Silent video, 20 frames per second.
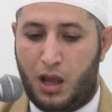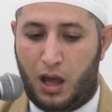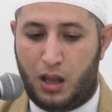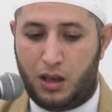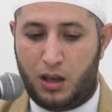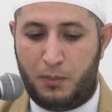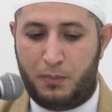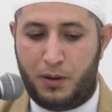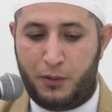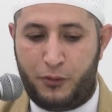
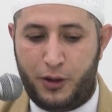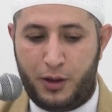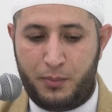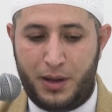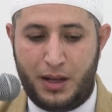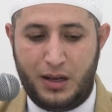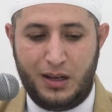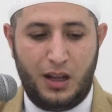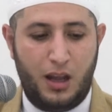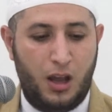Allah
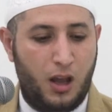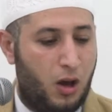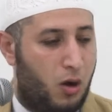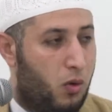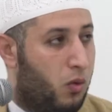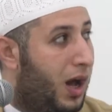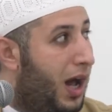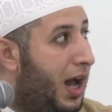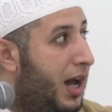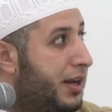berfirman,
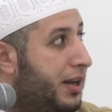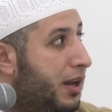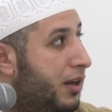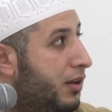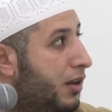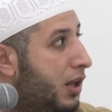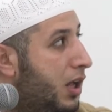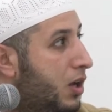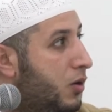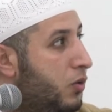
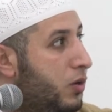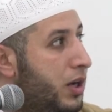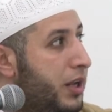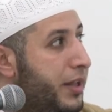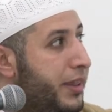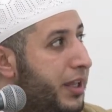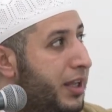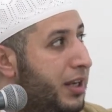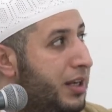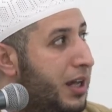wa'adallahu
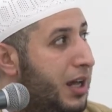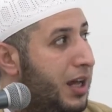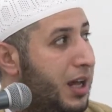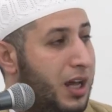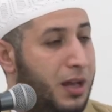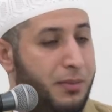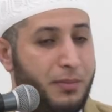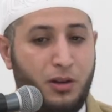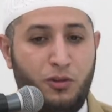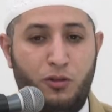alladhina
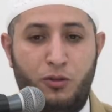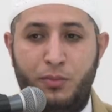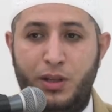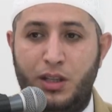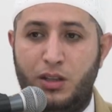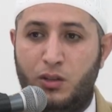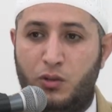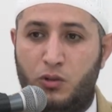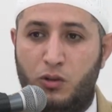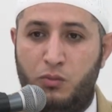amanu
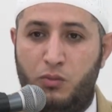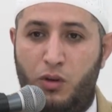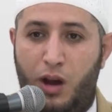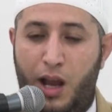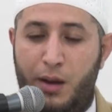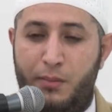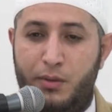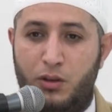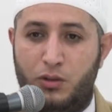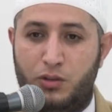minkum
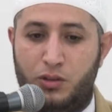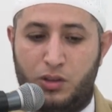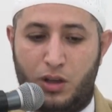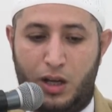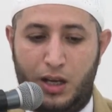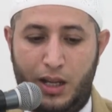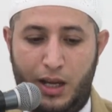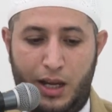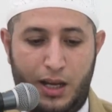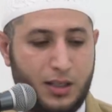wa amilus
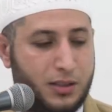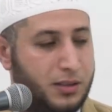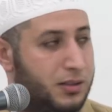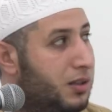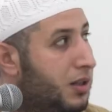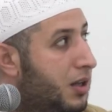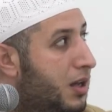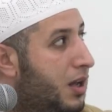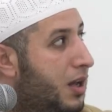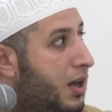salihat
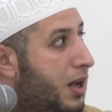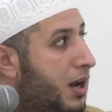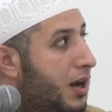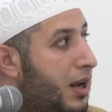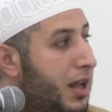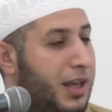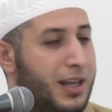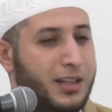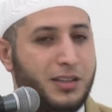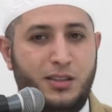
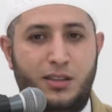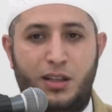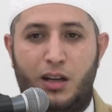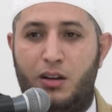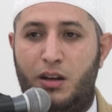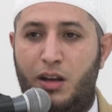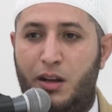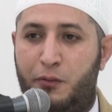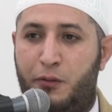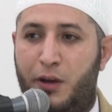la
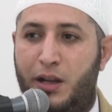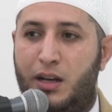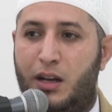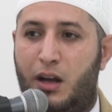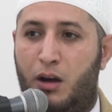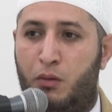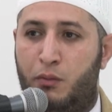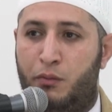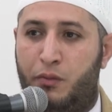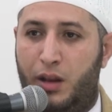
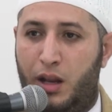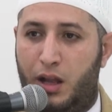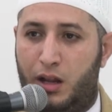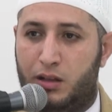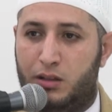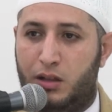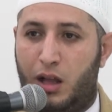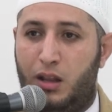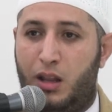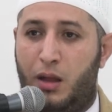yastakhlifannahum fil
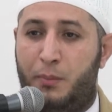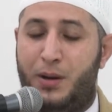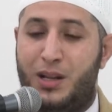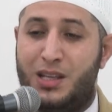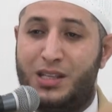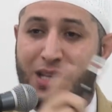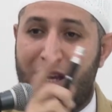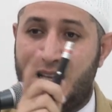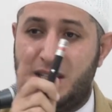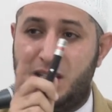ard. Allah
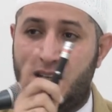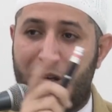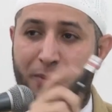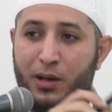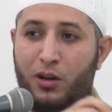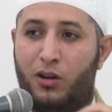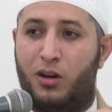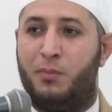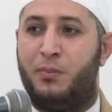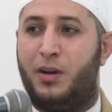berjanji
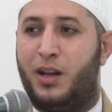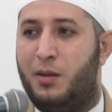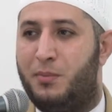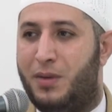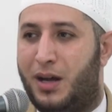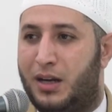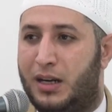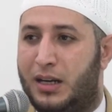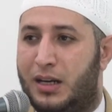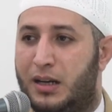kepada orang
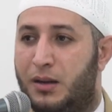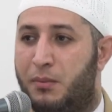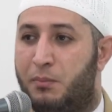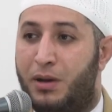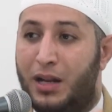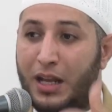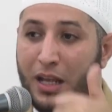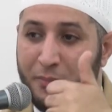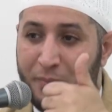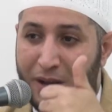beriman,
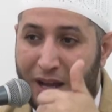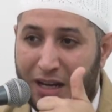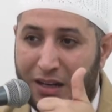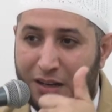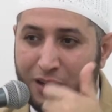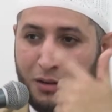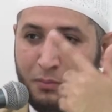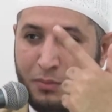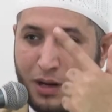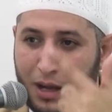
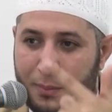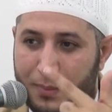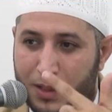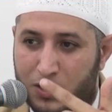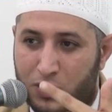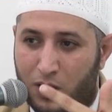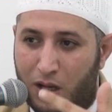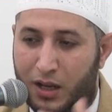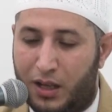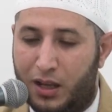beriman dan
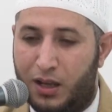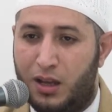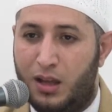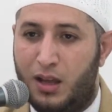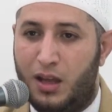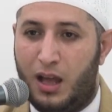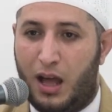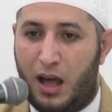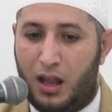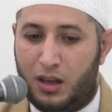beramal saleh,
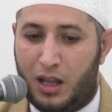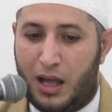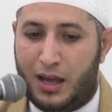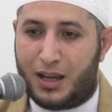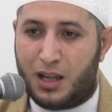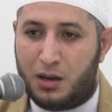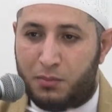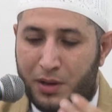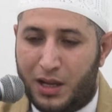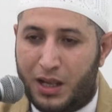Allah
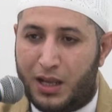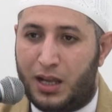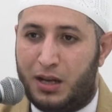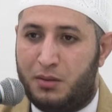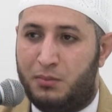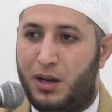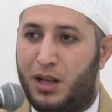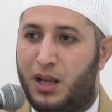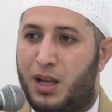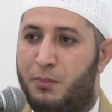akan
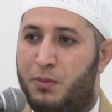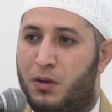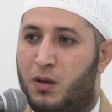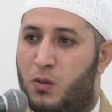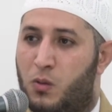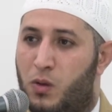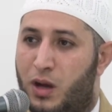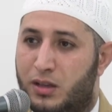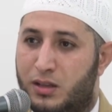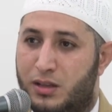berikan mereka
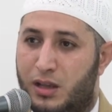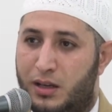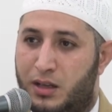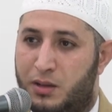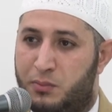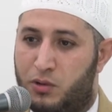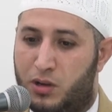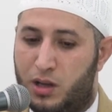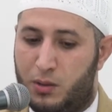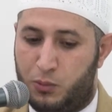berkuasa
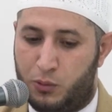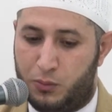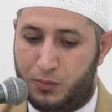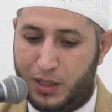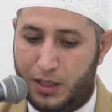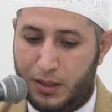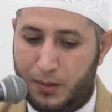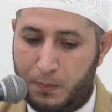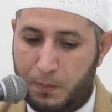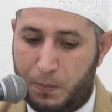di muka
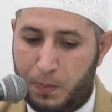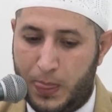bumi.